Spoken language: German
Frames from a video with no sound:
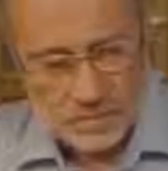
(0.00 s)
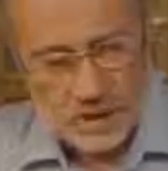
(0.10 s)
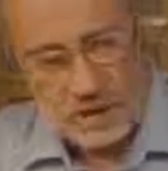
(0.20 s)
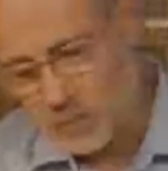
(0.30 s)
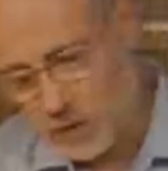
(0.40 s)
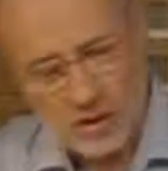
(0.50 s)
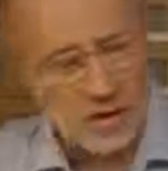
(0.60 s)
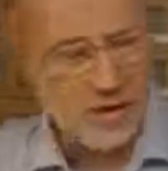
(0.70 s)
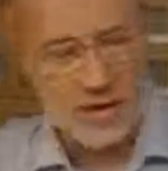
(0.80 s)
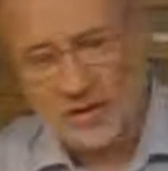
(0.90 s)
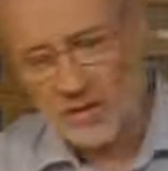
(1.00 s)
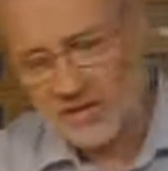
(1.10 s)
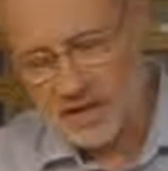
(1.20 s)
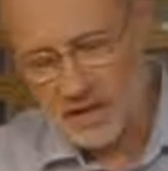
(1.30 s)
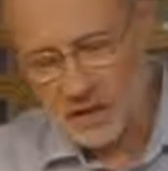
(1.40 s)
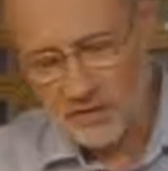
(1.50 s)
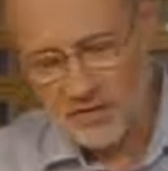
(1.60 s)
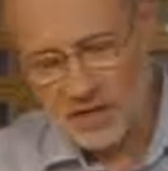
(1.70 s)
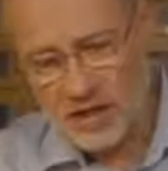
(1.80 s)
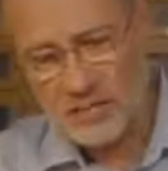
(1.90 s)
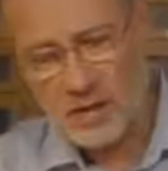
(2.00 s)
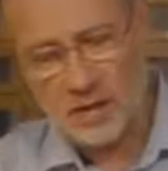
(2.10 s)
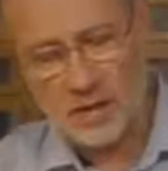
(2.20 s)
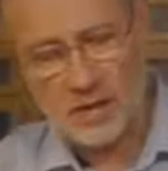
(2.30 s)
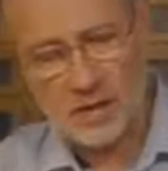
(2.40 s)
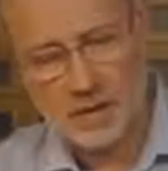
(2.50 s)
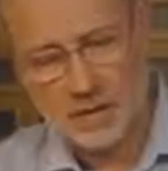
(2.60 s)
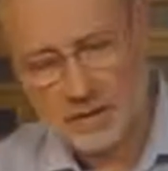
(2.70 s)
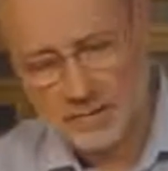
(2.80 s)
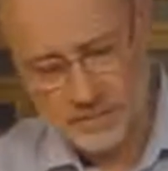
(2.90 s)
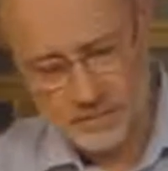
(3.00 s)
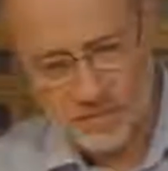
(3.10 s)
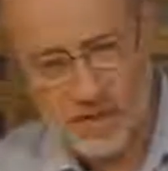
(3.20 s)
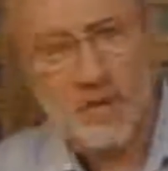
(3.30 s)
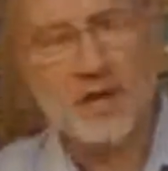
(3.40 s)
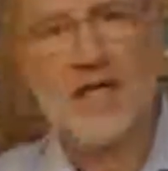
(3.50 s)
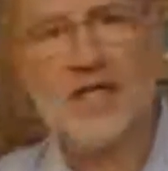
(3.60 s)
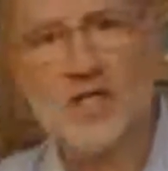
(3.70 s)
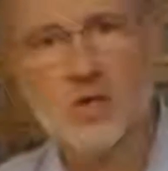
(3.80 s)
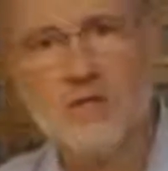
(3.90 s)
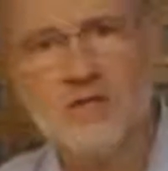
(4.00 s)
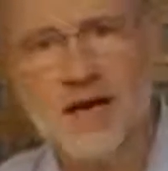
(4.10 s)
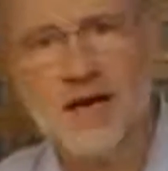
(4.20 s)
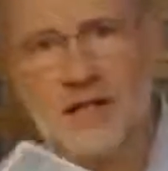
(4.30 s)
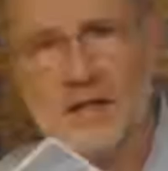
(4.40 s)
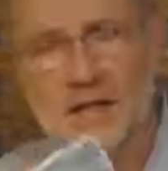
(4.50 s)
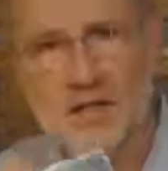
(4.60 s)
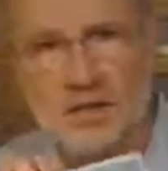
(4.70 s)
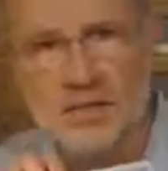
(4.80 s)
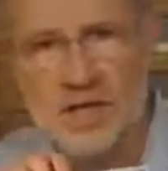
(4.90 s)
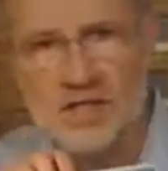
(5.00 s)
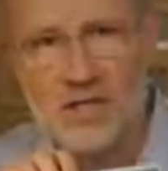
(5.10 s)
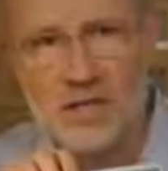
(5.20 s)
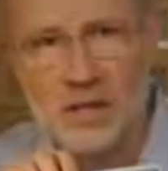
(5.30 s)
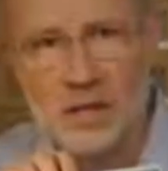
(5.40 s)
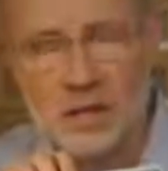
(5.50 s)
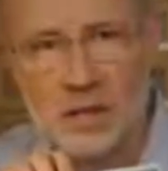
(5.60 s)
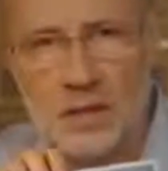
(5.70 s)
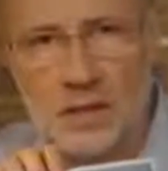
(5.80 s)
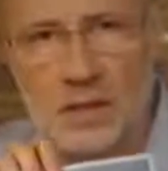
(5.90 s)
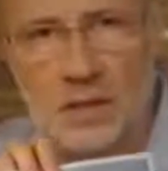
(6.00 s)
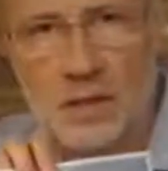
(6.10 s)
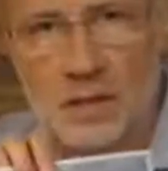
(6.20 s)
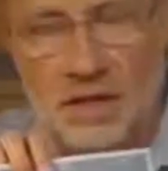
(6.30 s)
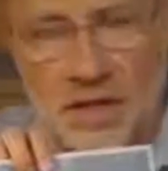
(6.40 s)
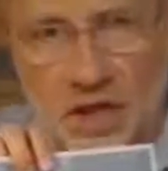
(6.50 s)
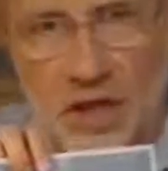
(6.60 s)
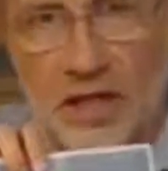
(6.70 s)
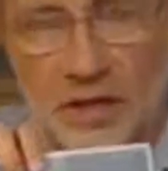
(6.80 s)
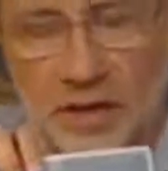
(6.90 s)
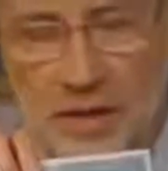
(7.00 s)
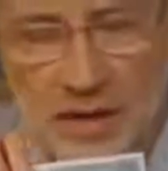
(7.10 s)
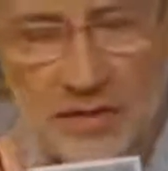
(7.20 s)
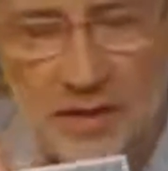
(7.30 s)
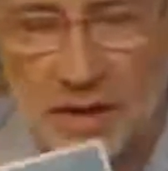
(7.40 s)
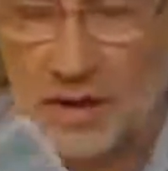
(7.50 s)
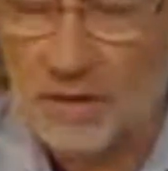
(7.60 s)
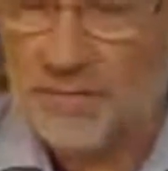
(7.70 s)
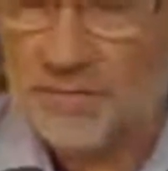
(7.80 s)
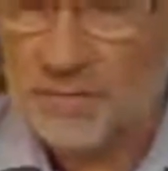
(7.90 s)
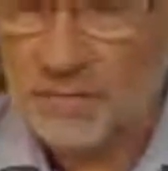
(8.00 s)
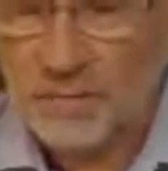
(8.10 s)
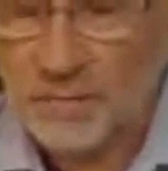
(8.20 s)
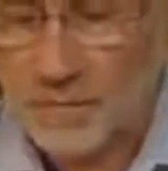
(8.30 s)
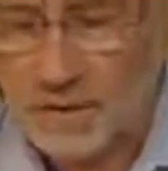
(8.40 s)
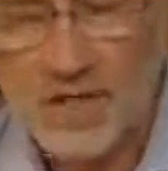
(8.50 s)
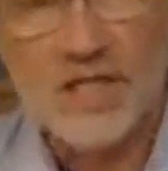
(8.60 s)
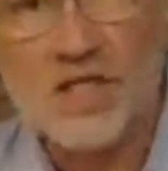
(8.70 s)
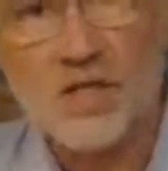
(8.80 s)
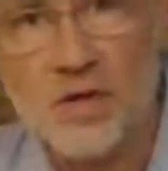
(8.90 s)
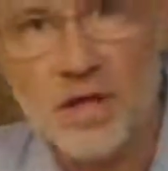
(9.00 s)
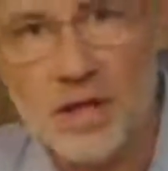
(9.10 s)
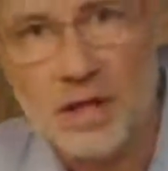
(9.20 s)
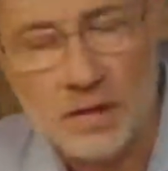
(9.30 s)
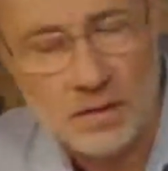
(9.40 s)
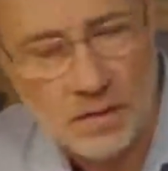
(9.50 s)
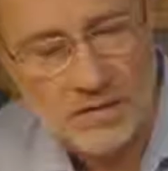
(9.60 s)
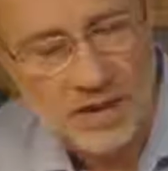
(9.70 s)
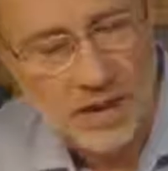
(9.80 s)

Da sprüht doch irgendjemand was in die Luft, das sieht man doch. Das ist doch kein Zufall, sowas. Das entsteht doch irgendwie. Ich sehe es doch hier auf